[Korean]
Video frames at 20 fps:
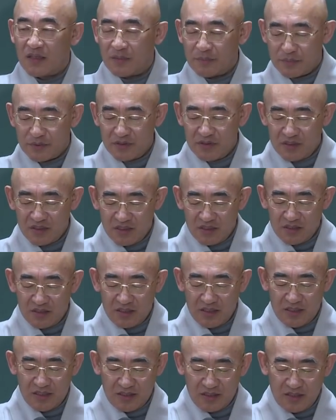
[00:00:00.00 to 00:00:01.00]
나쁜
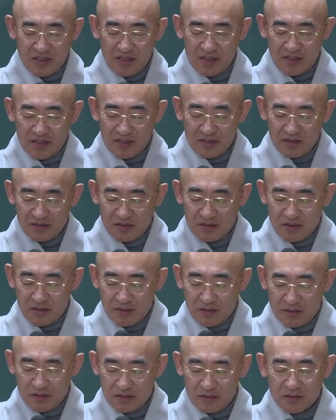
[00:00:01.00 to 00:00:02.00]
인연에
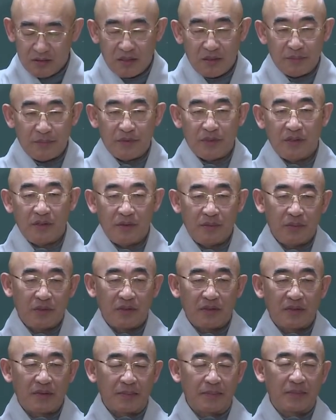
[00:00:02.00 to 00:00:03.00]
대해서
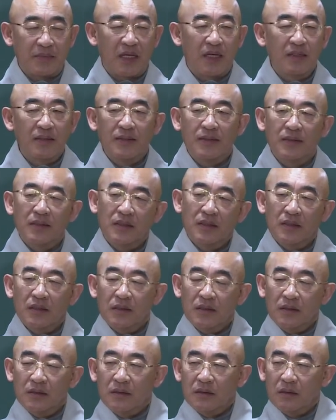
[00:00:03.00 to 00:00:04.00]
살펴보겠습니다.
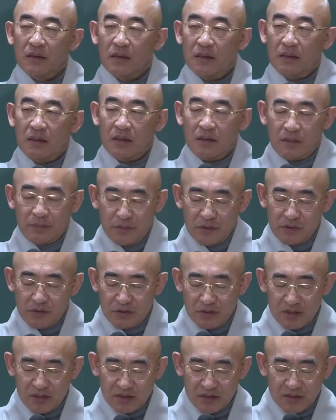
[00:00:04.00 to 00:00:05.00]
어,
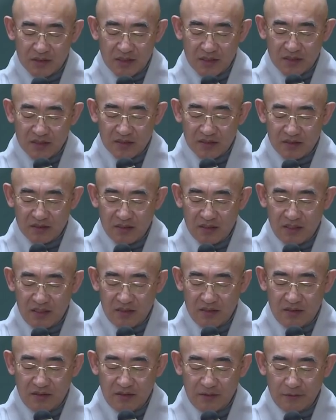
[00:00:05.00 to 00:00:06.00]
본론에 들어가기
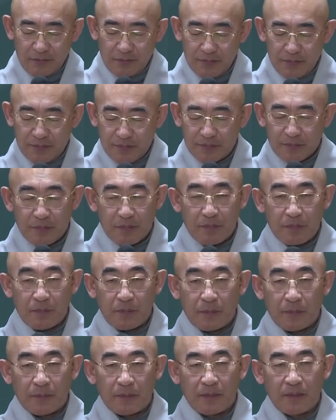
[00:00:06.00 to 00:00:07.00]
전에요.
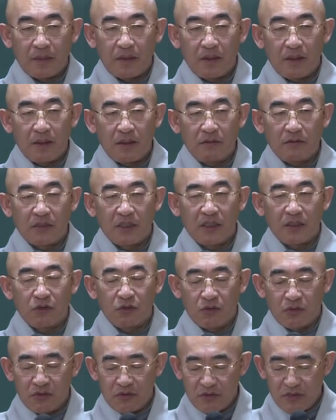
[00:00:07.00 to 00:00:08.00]
음, 우리가
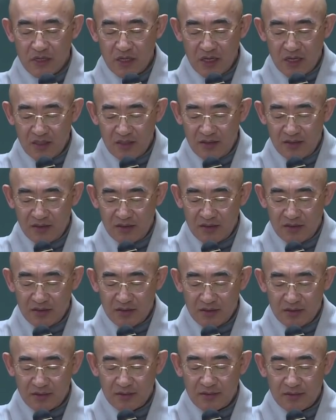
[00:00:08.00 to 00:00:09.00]
논어에
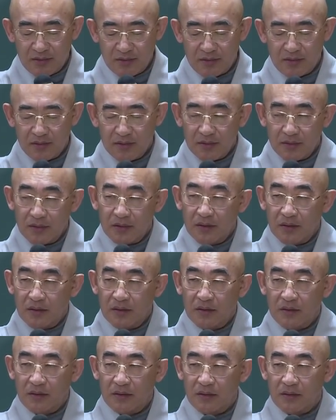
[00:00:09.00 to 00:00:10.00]
있는
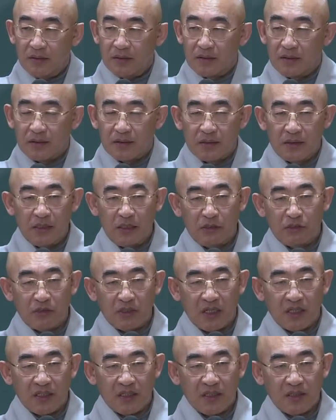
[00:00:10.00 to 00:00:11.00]
어, 글귀
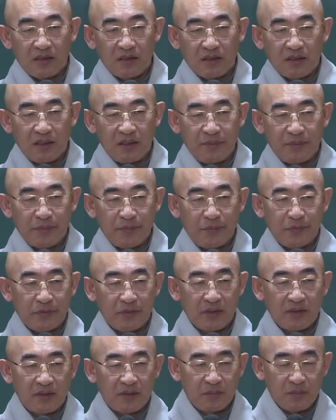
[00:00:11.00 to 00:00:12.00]
하나를
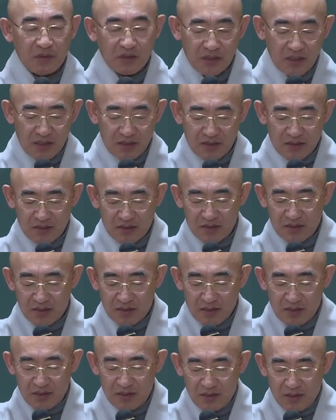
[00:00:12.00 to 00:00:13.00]
살펴보겠습니다. 이게
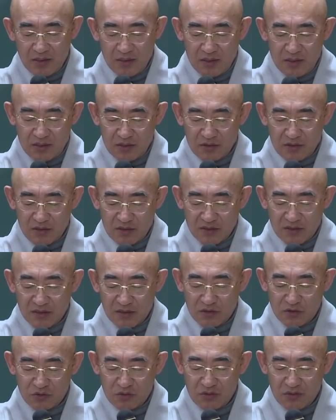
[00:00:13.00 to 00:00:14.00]
제가
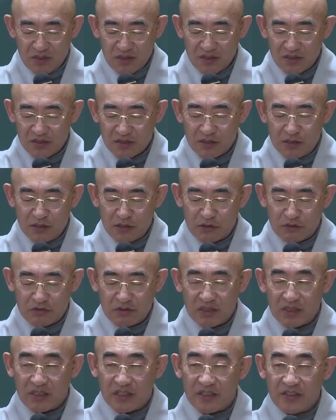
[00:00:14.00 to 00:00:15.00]
굉장히 좋아하는
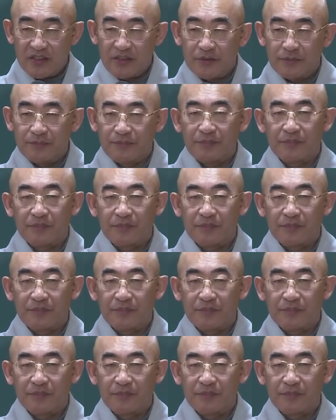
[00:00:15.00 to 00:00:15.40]
글귀인데요.